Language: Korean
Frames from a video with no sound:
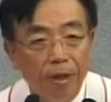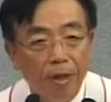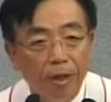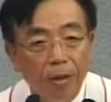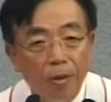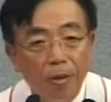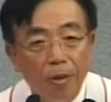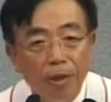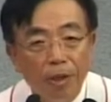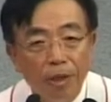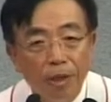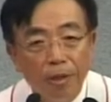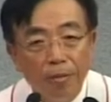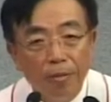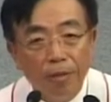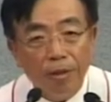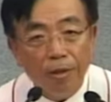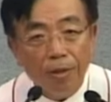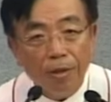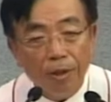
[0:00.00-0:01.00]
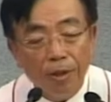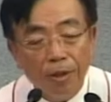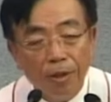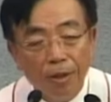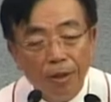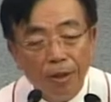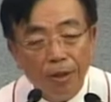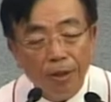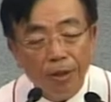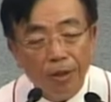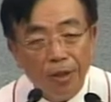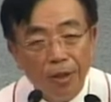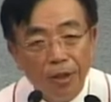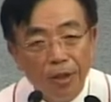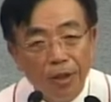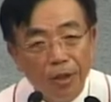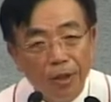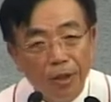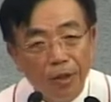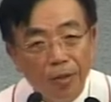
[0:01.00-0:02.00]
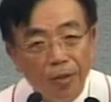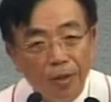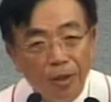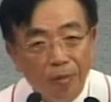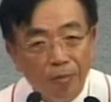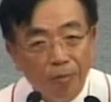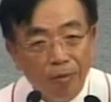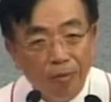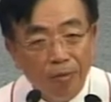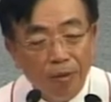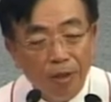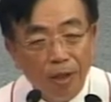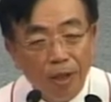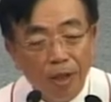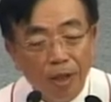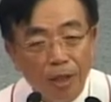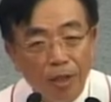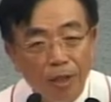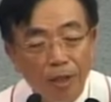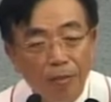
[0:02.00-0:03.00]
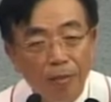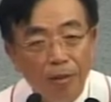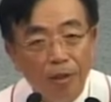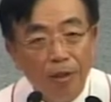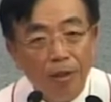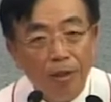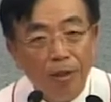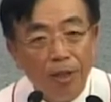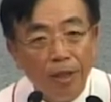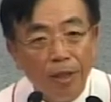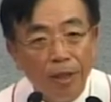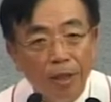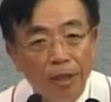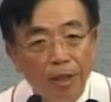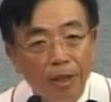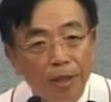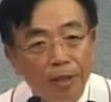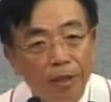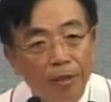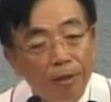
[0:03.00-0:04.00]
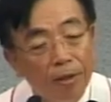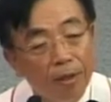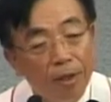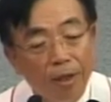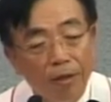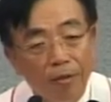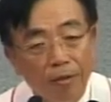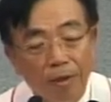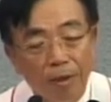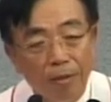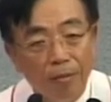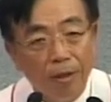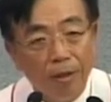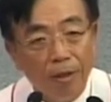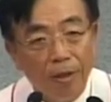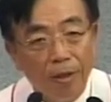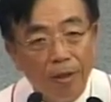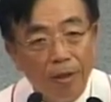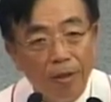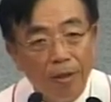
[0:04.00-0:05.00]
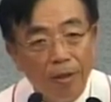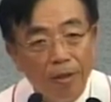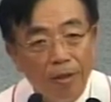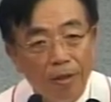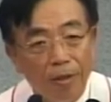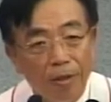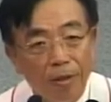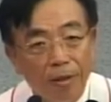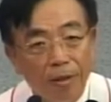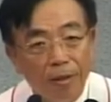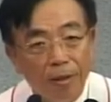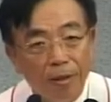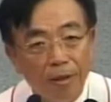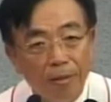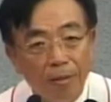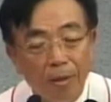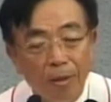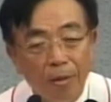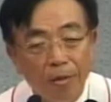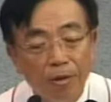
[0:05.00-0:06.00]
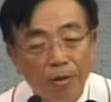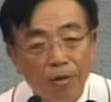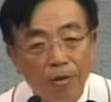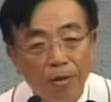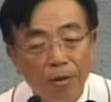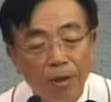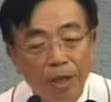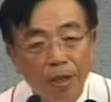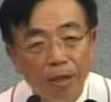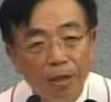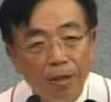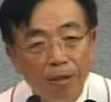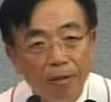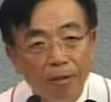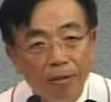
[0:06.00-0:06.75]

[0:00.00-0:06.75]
오늘 이 음성을 우리가 분명히 다시 한번 크게 들어야 줄 압니다. 이 모든 고난,